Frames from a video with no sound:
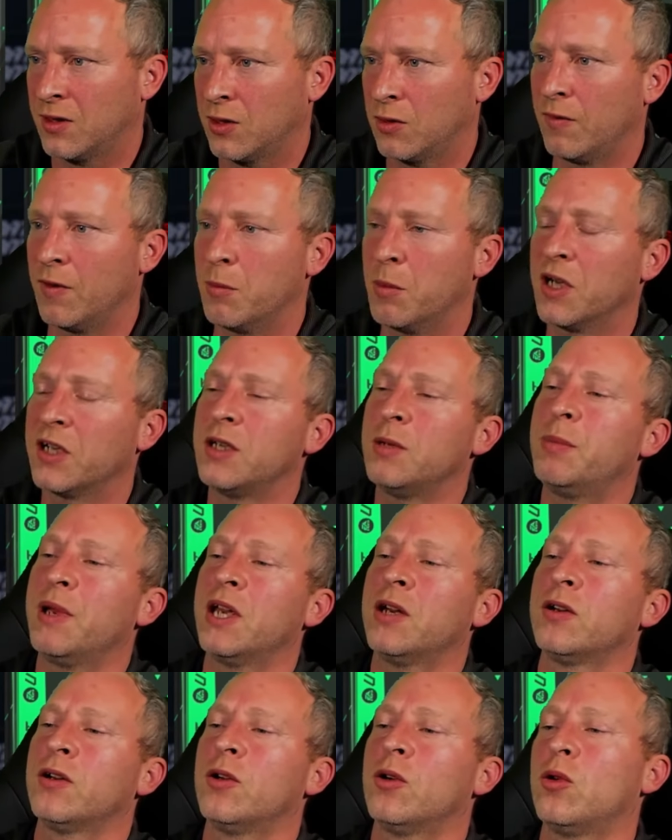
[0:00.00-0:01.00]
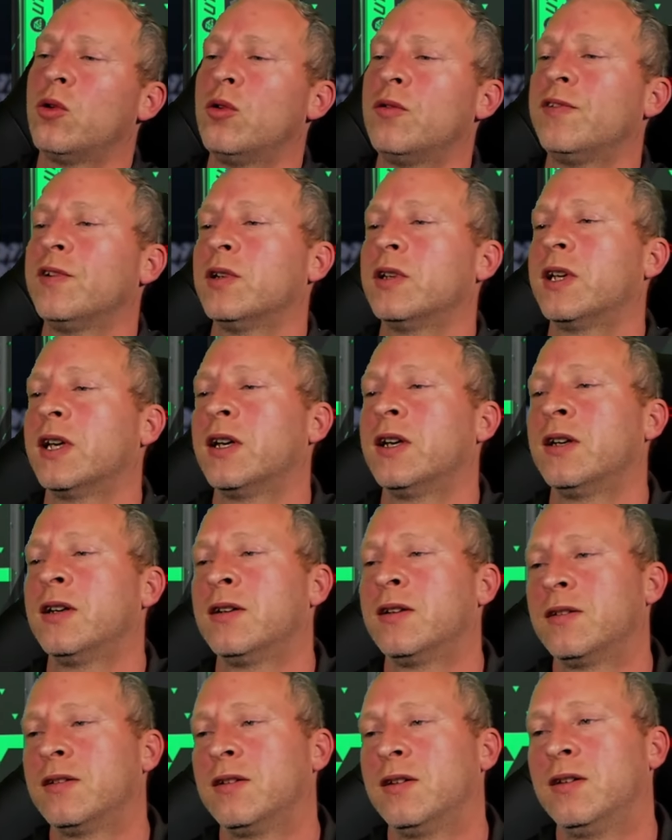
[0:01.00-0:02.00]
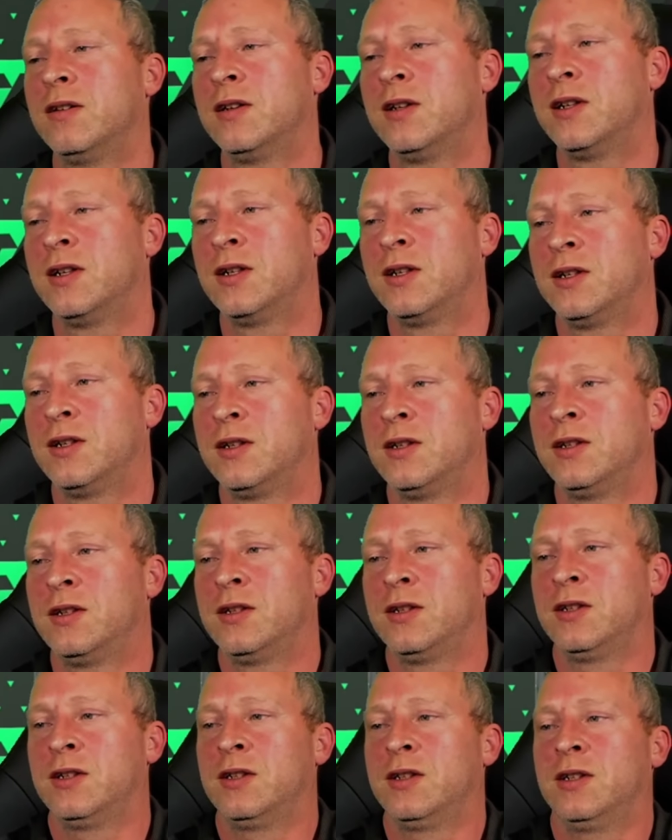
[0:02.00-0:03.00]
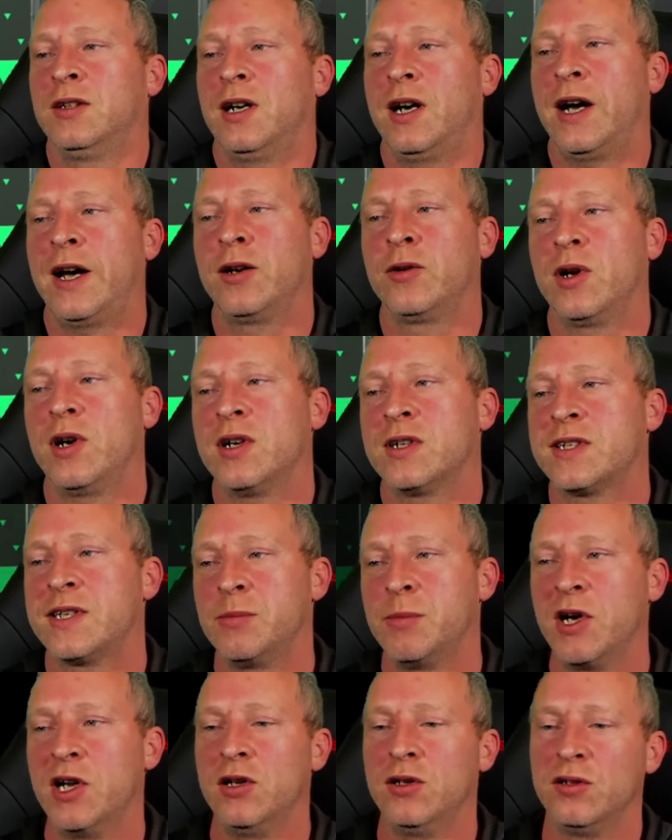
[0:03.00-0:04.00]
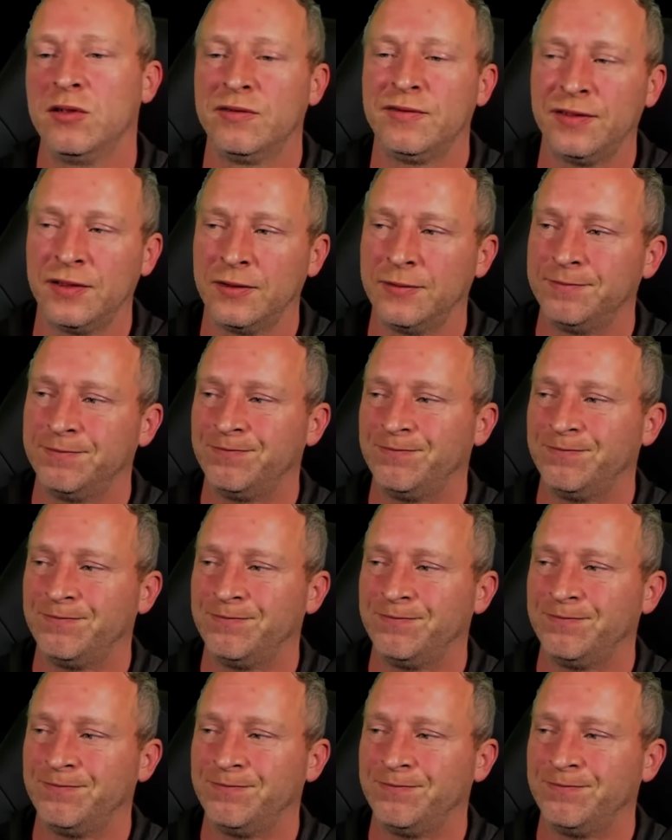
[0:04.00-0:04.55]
Und wir machen die Beine noch auf und dann 81 mal 11.